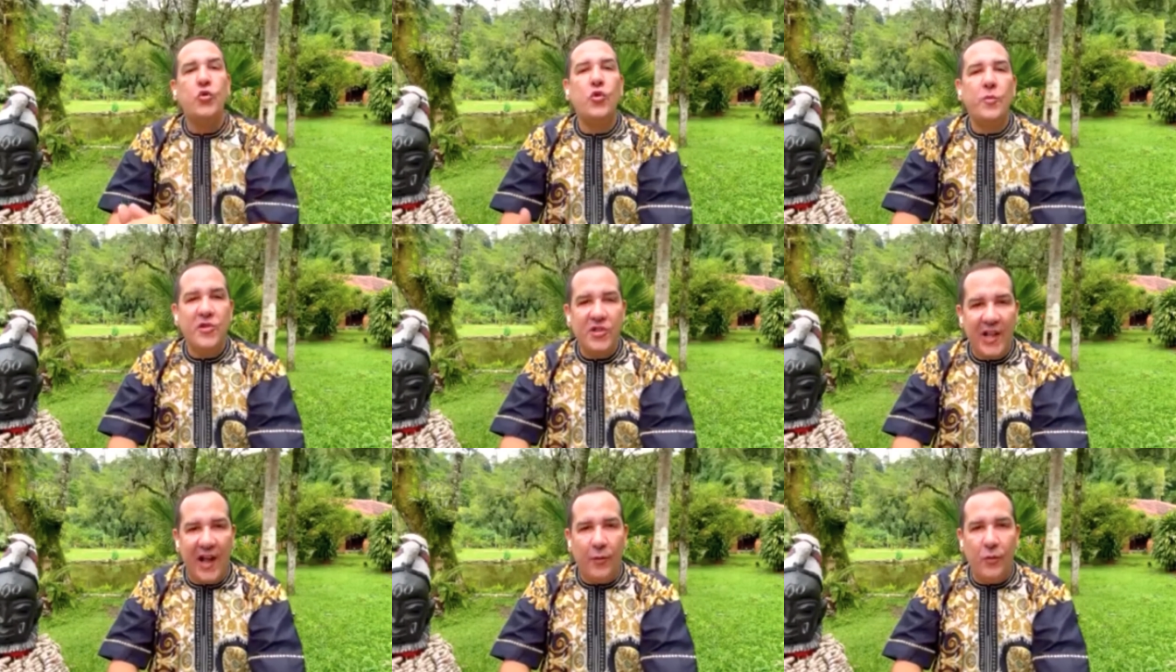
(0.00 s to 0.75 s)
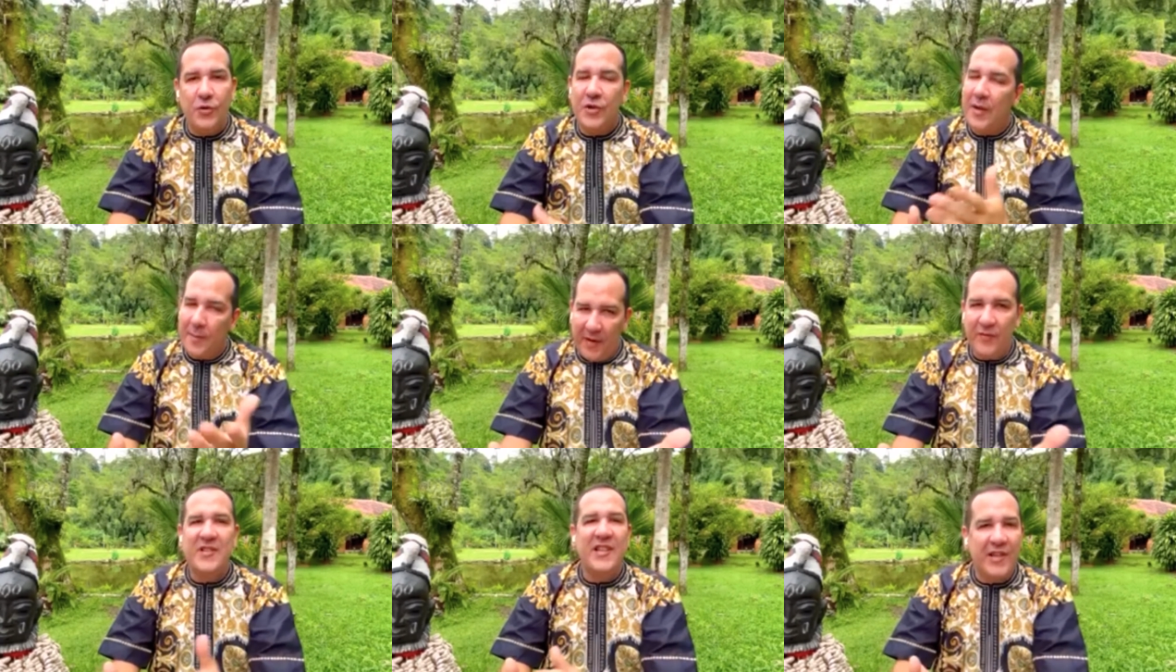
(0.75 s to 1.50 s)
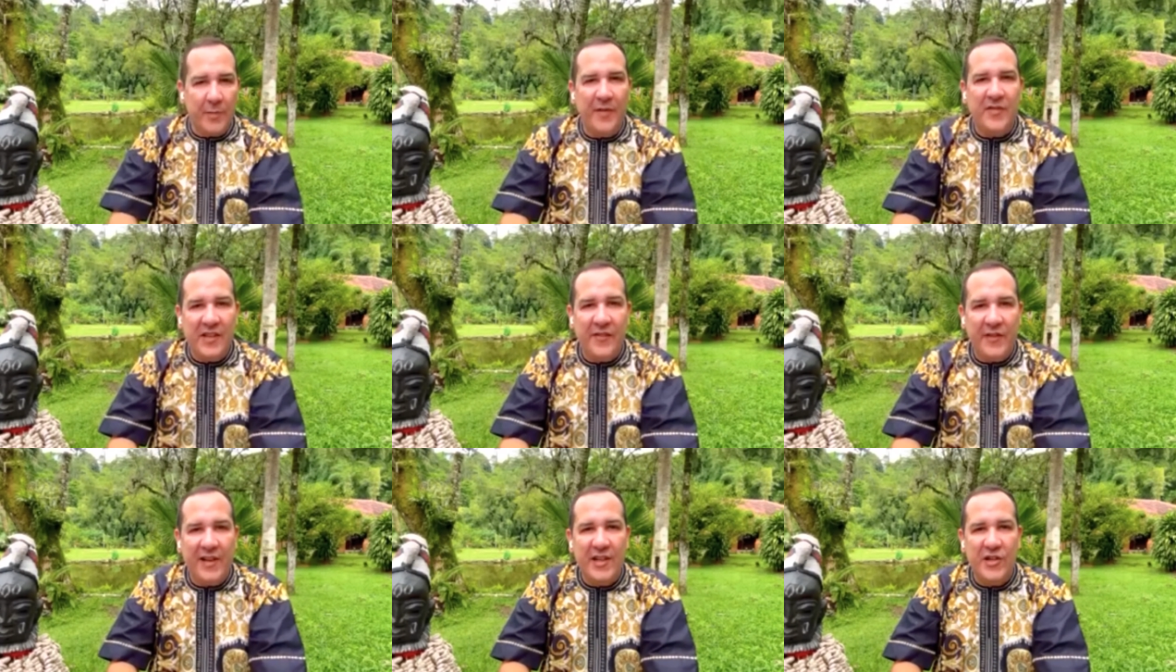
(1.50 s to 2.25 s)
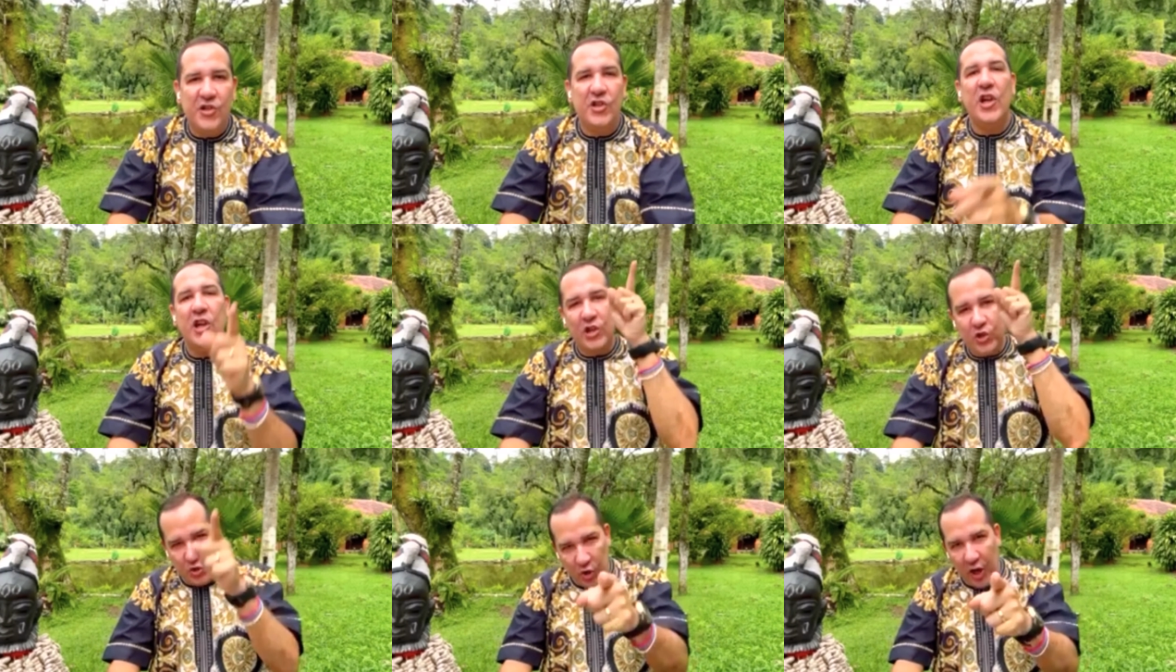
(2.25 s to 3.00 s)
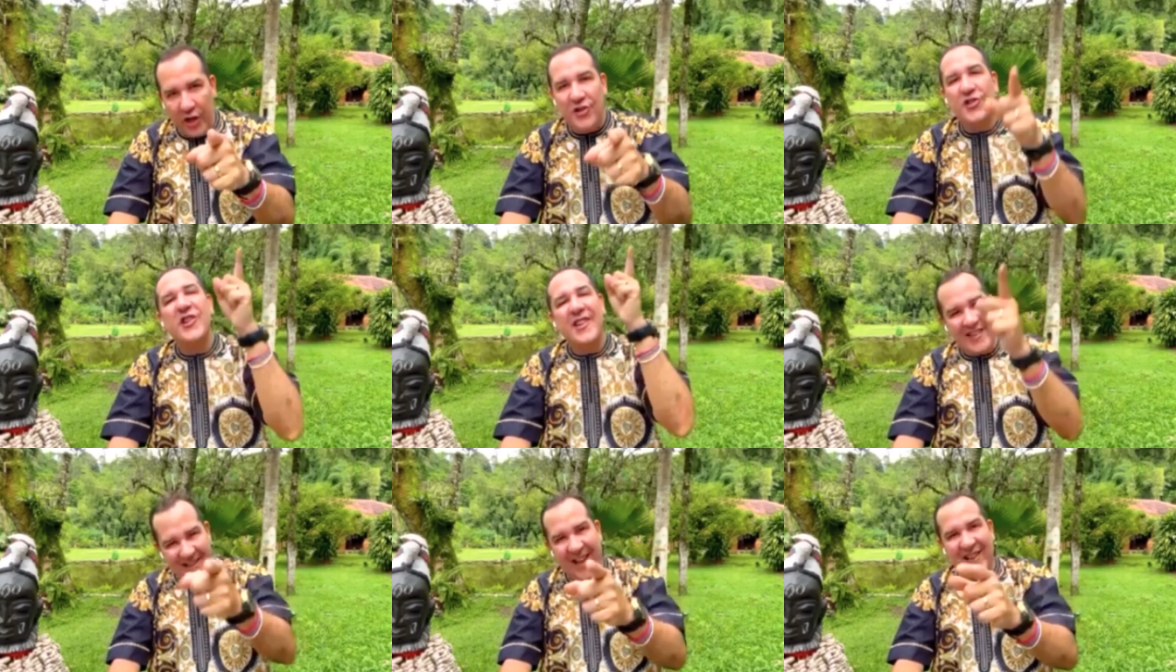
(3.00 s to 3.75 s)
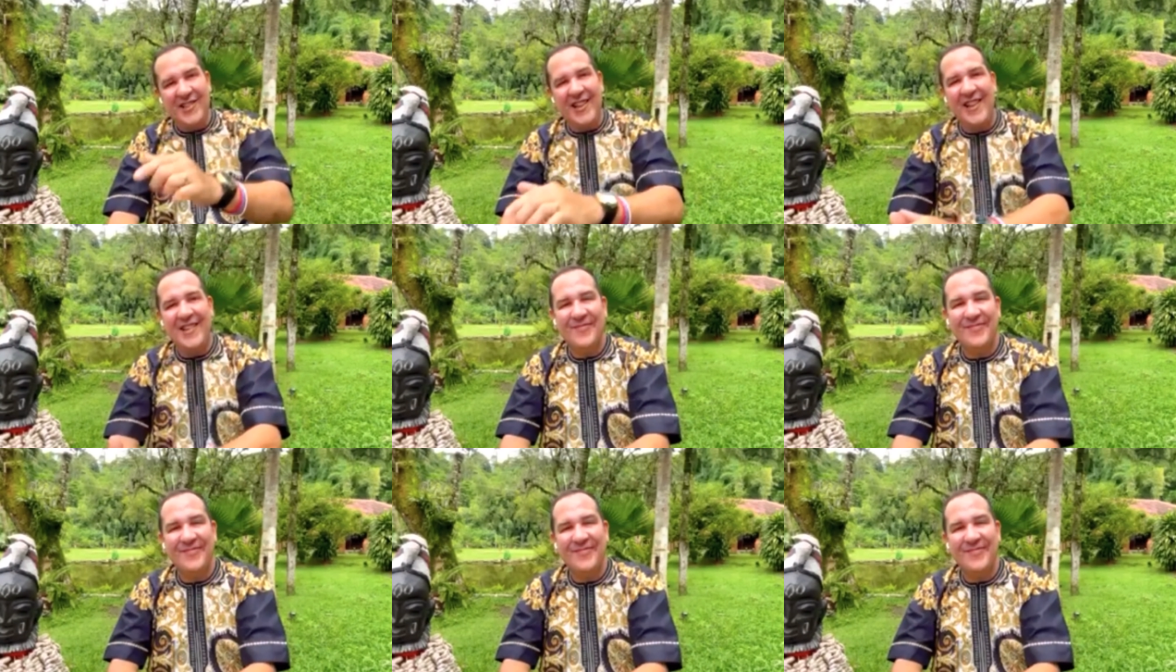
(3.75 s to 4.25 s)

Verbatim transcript: os obstáculos para você ter uma vida feliz. Sorte e axé.